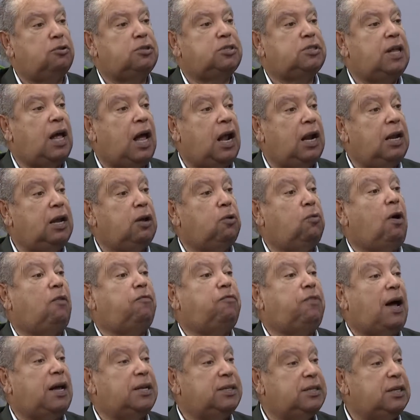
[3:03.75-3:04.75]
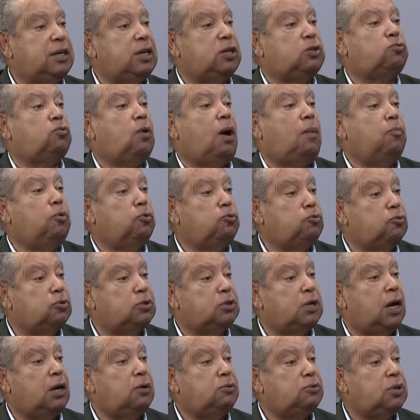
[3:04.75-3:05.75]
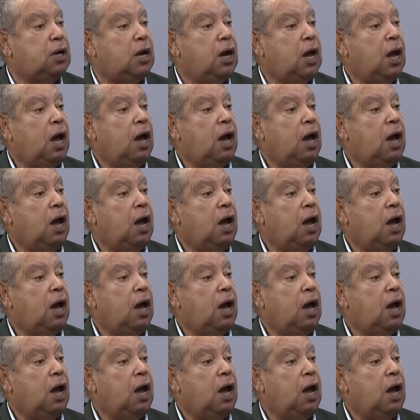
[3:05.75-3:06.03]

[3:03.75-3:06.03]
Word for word: está ali com a fazenda sua há muitos anos,